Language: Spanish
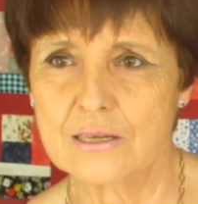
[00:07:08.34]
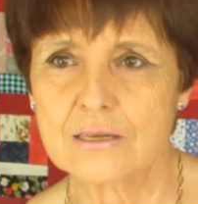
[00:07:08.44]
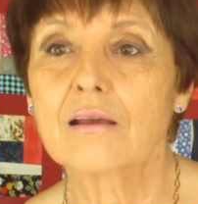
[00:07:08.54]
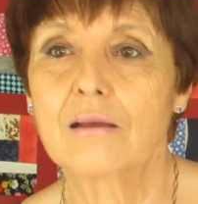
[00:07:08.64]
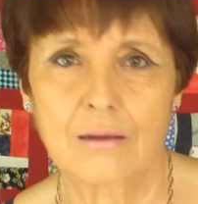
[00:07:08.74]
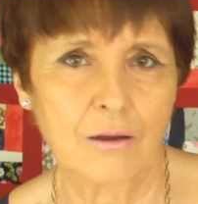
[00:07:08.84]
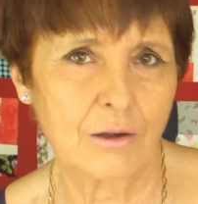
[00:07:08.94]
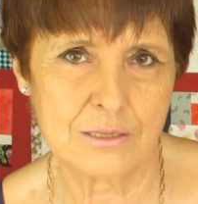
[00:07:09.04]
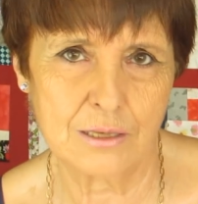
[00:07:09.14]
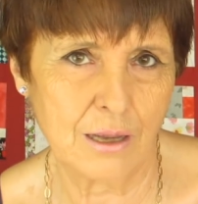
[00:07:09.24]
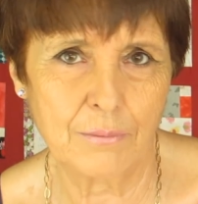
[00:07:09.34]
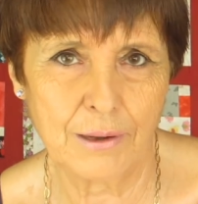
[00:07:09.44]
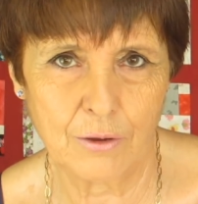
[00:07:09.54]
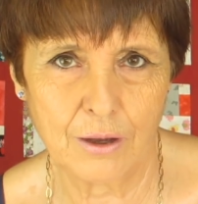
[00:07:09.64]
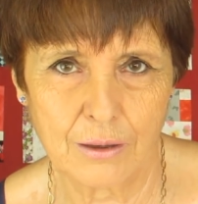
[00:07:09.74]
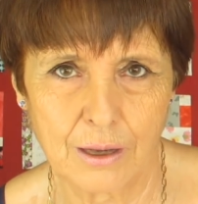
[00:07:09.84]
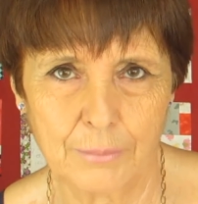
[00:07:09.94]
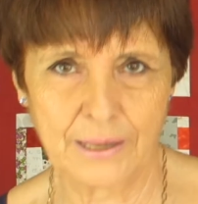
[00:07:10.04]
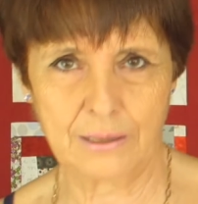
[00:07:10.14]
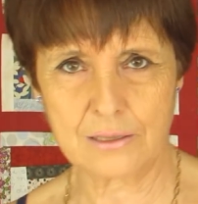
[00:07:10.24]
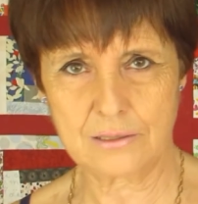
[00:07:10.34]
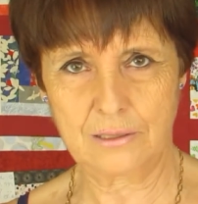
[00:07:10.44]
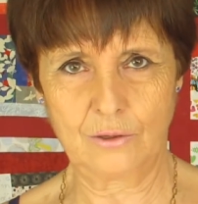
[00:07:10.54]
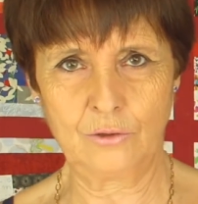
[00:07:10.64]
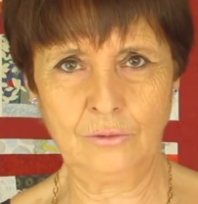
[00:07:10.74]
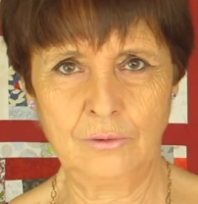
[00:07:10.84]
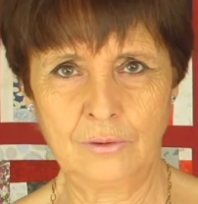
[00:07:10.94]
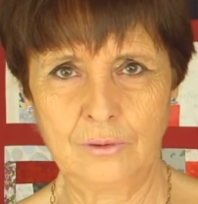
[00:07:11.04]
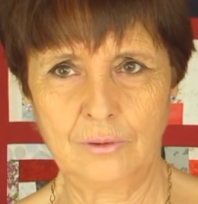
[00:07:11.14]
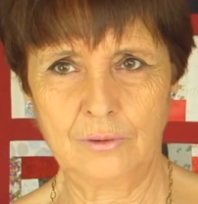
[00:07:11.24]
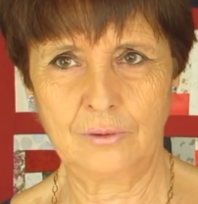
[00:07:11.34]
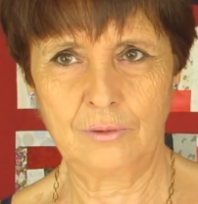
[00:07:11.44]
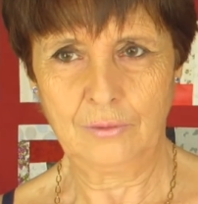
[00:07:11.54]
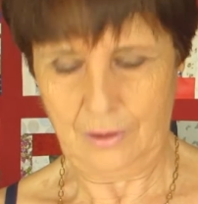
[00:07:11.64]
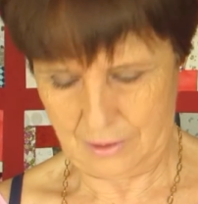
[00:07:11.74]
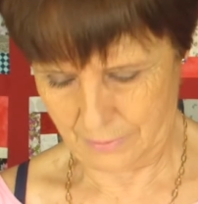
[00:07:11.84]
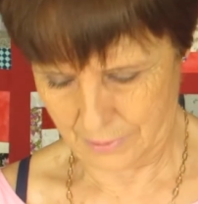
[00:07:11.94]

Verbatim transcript: que Ahora sí que habla a cámara y así, ¿no? Sí. Ah,